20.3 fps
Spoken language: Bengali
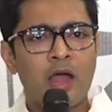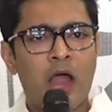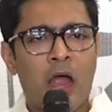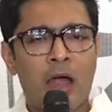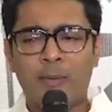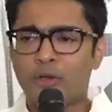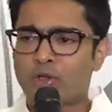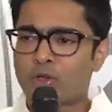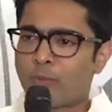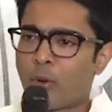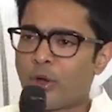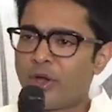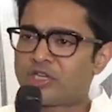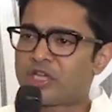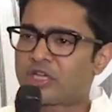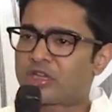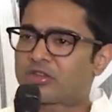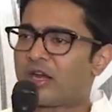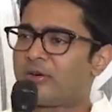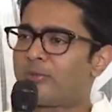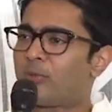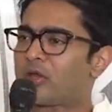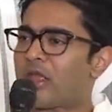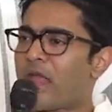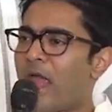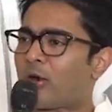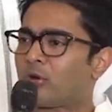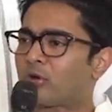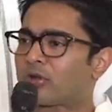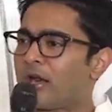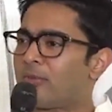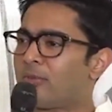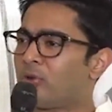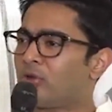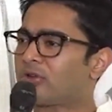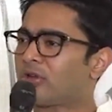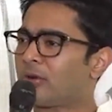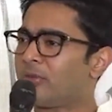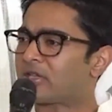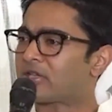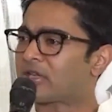আমরা তো বৈচিত্র্যের মধ্যে একতার
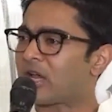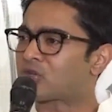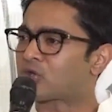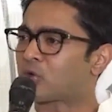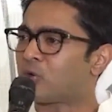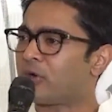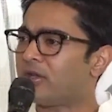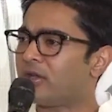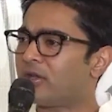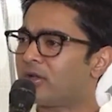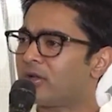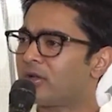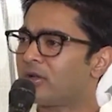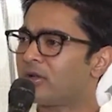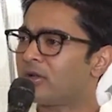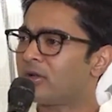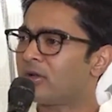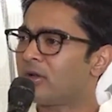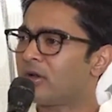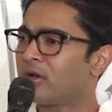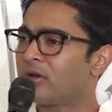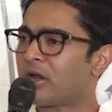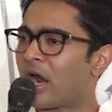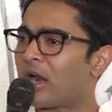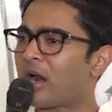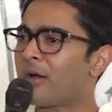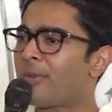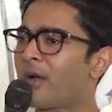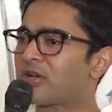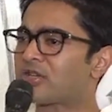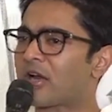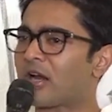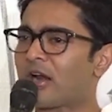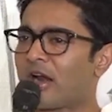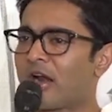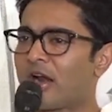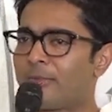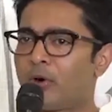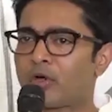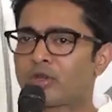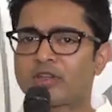মন্ত্রে বিশ্বাস করি নানা ভাষা
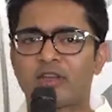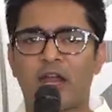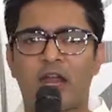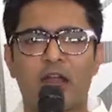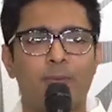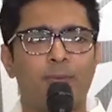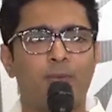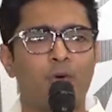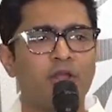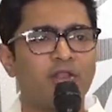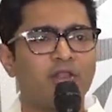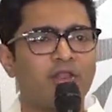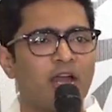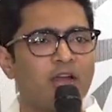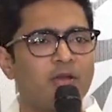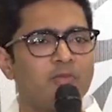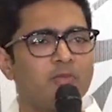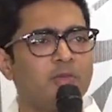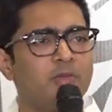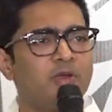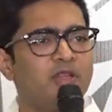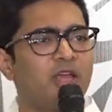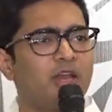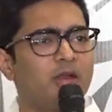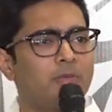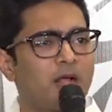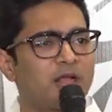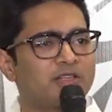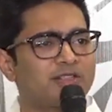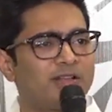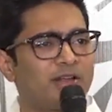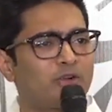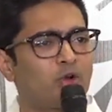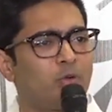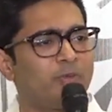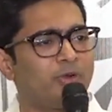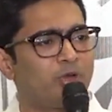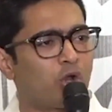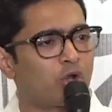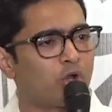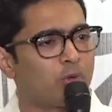নানা মত নানা পরিধান বিবিধের মাঝে দেখো
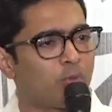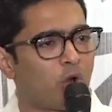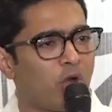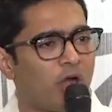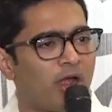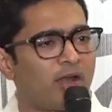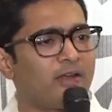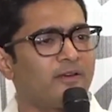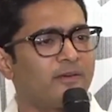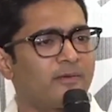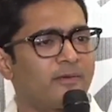মিলন মহান